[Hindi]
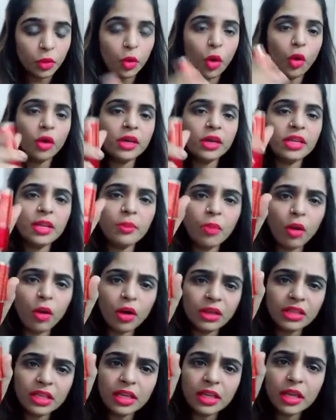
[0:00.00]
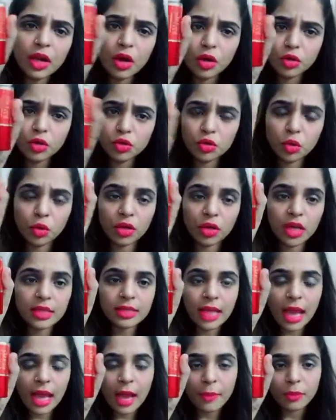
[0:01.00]
और ये बहुत ही छोटा सा
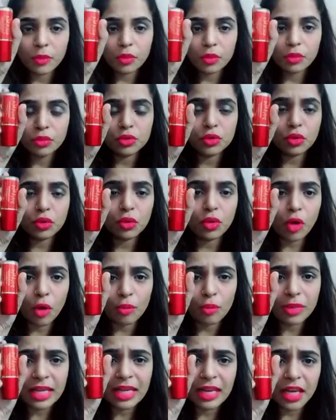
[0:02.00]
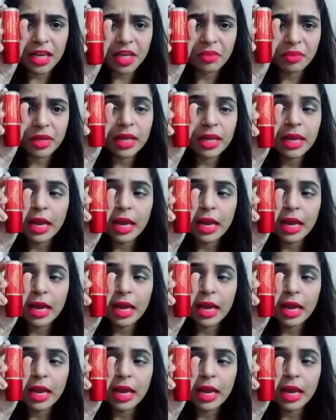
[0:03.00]
आप उसको नॉर्मली कहीं भी